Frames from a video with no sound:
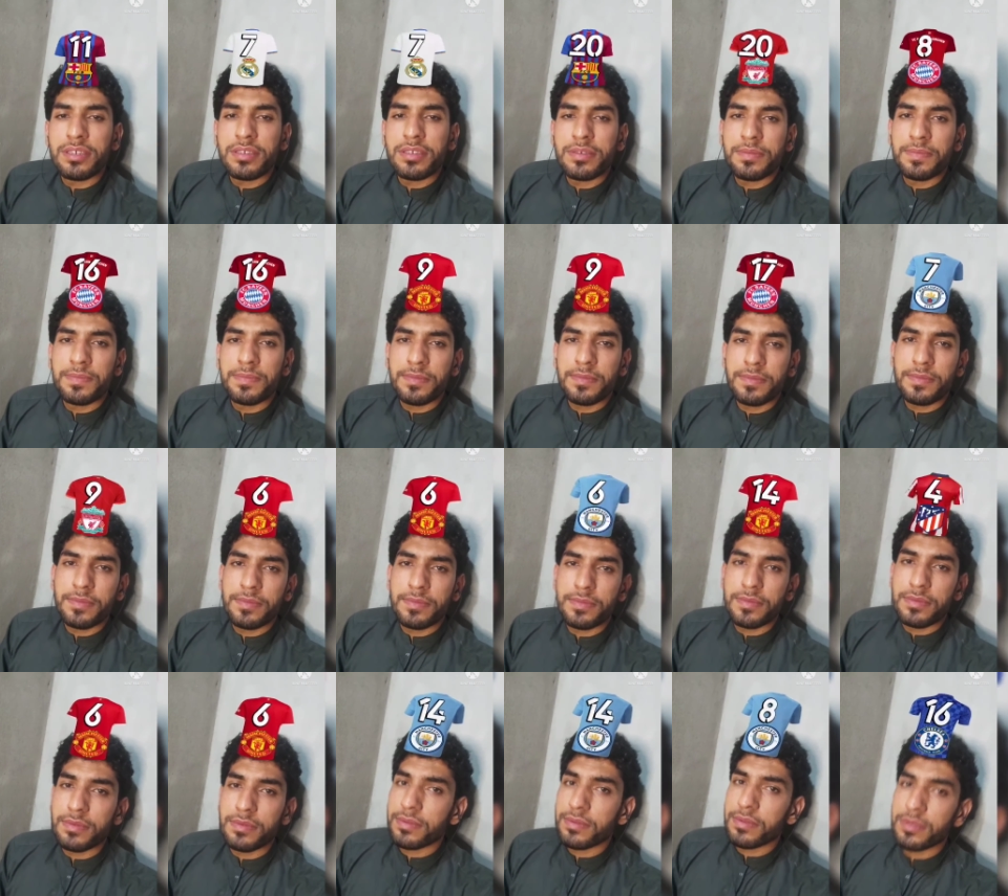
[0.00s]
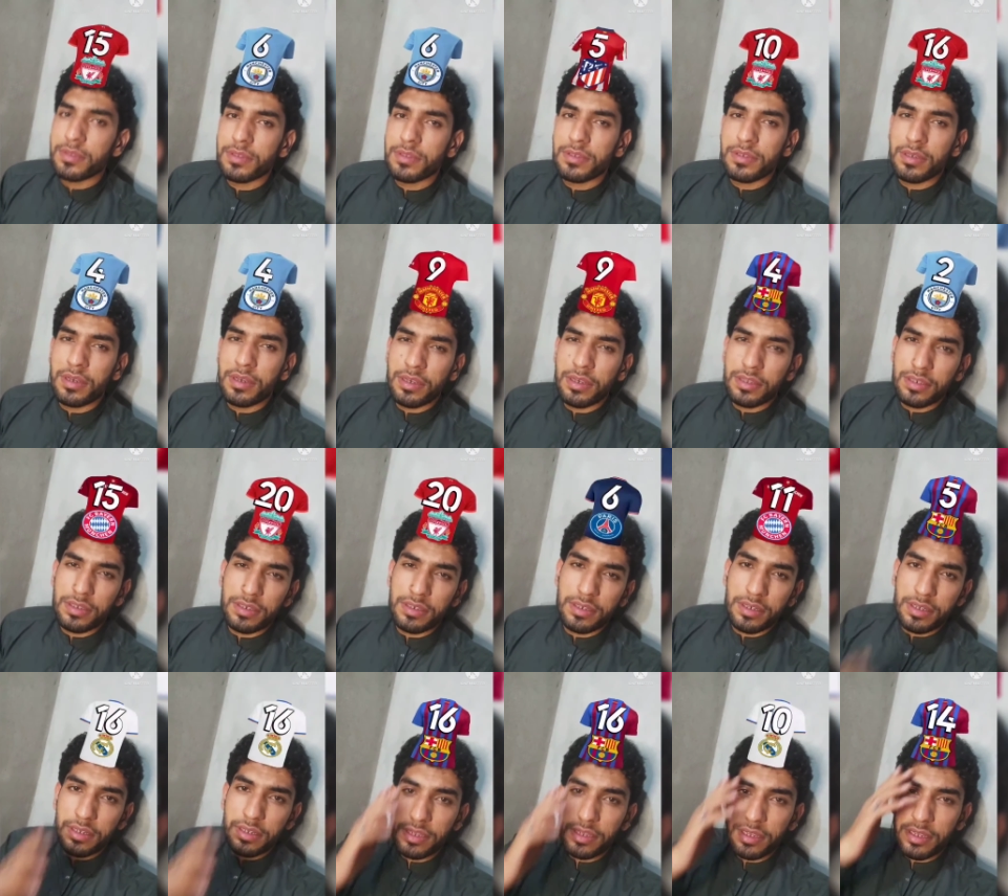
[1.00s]
है एक्स्ट्रा
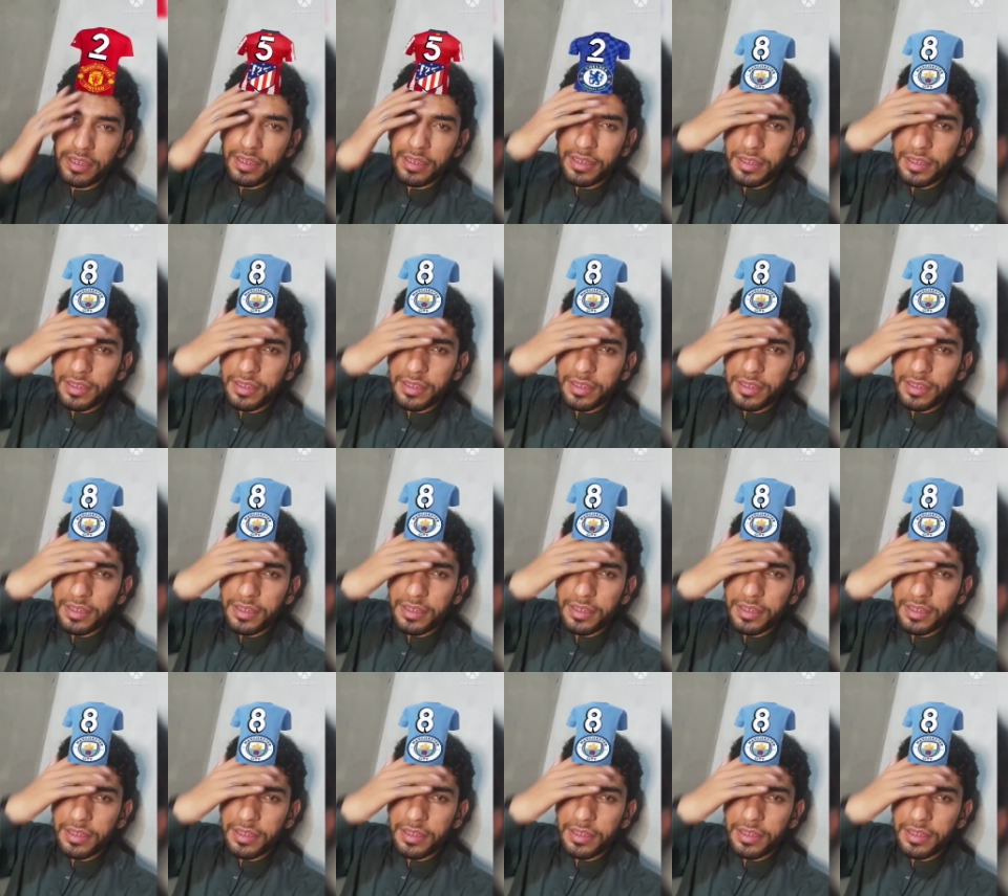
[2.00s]
है